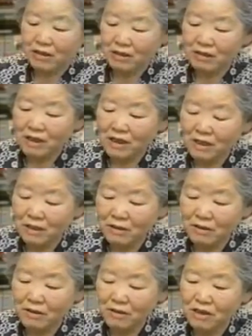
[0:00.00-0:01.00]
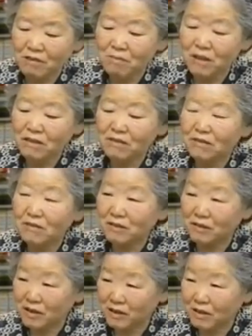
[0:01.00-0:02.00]
それでその原
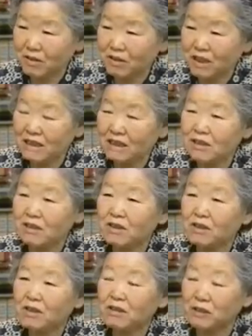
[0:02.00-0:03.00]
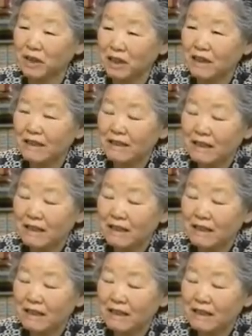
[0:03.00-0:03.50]
爆のこんなひどいことをね